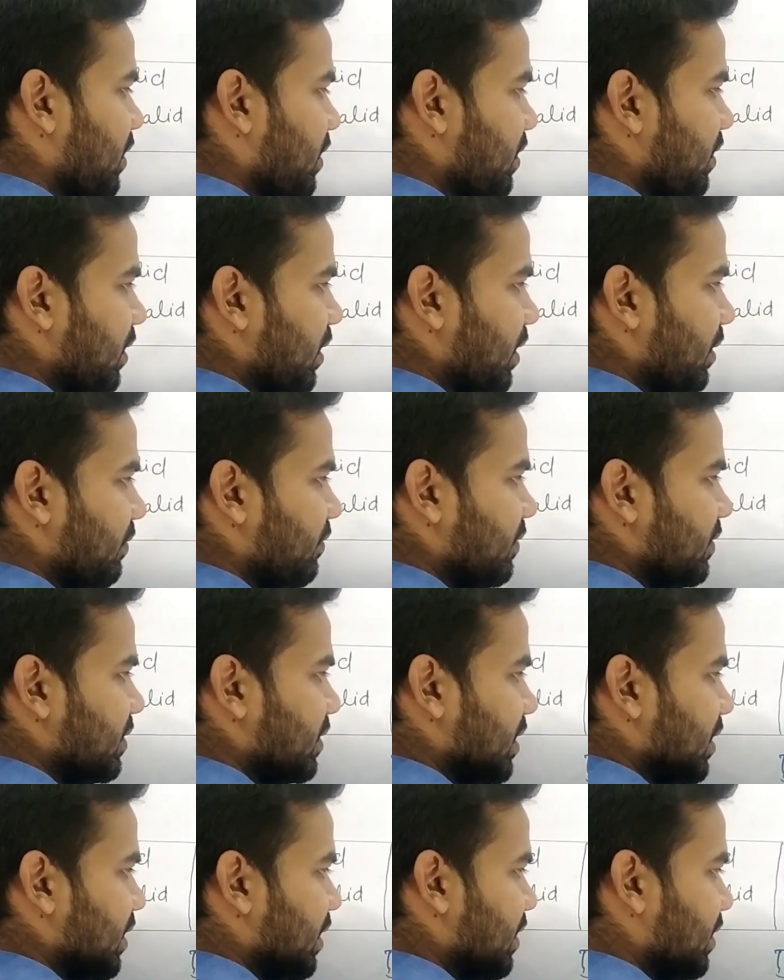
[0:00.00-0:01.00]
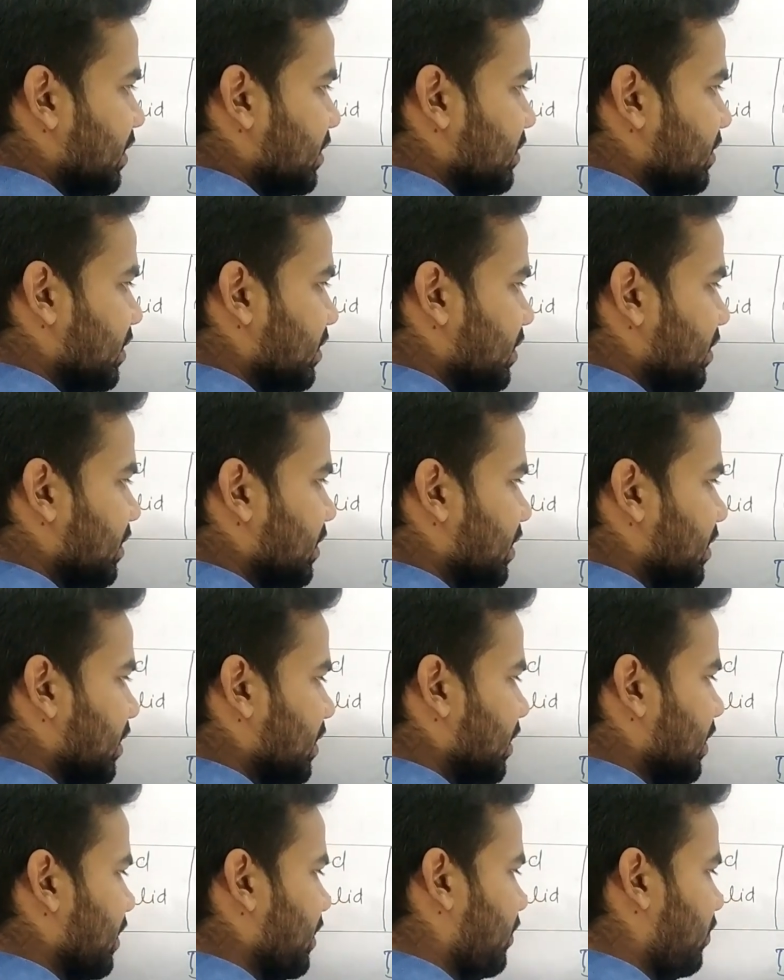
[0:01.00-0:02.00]
क्या फिजिकल एड्रेस जनरेट
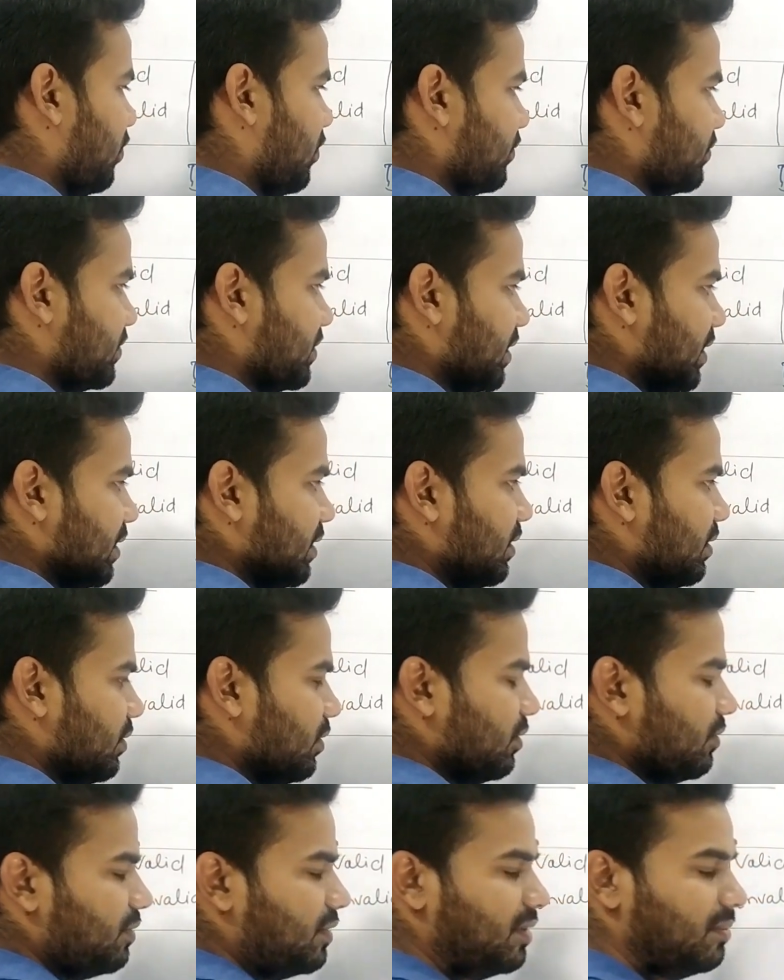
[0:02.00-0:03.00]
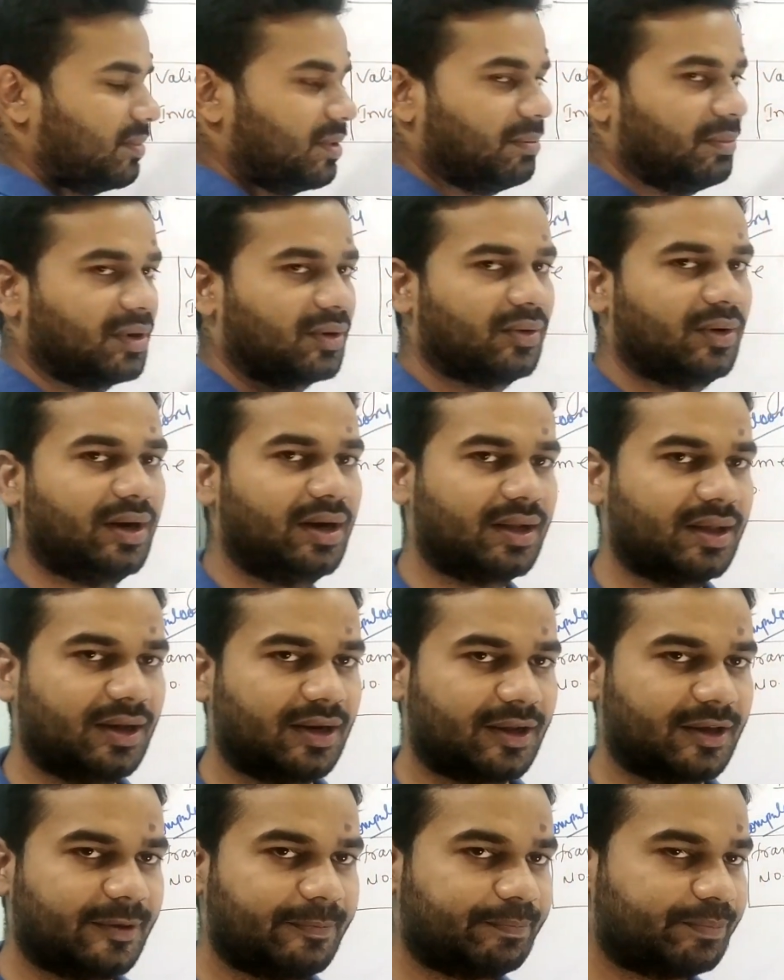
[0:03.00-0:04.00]
करेगा ऑफसेट और फ्रेम नंबर को ऐड
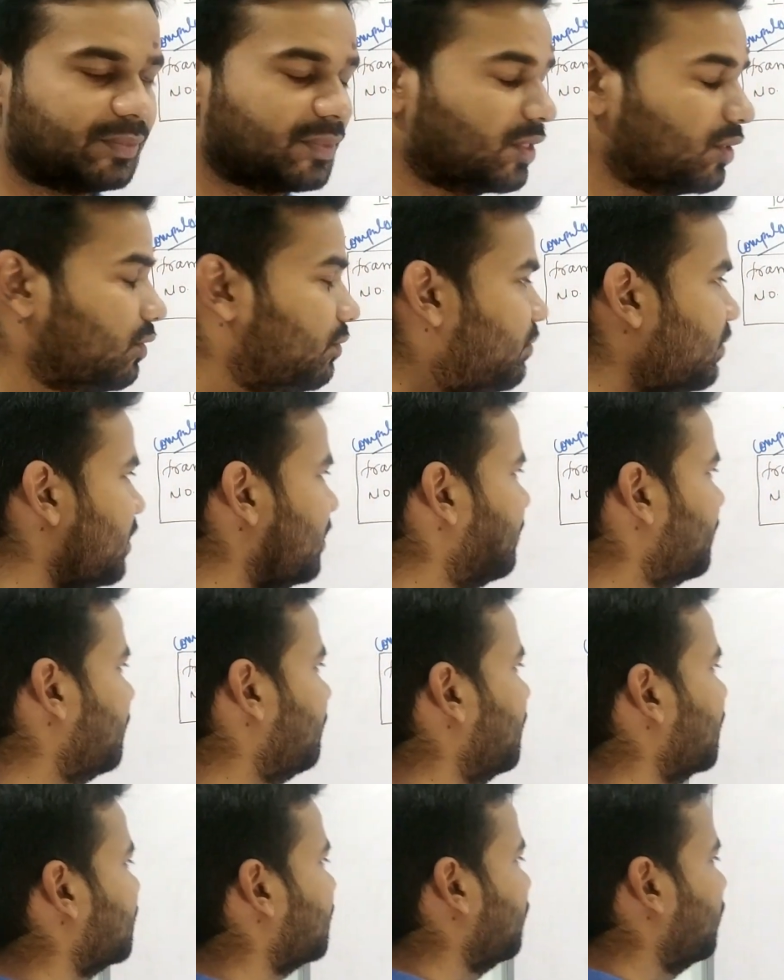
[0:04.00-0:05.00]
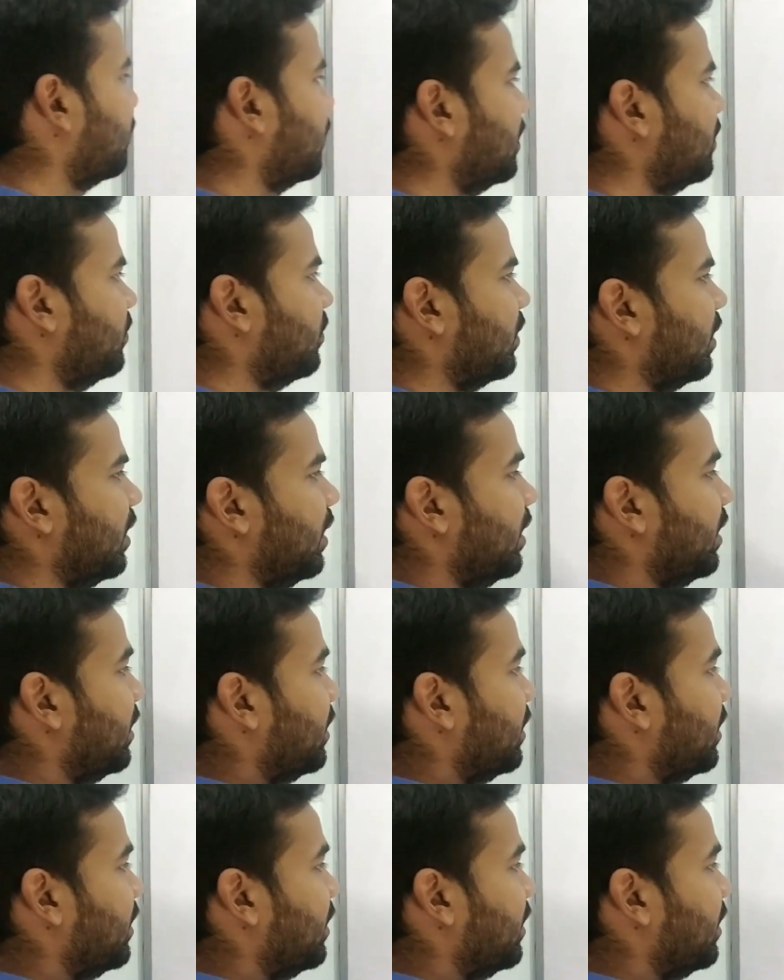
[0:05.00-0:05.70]
करके तो फ्रेम नंबर तो होगा ही होगा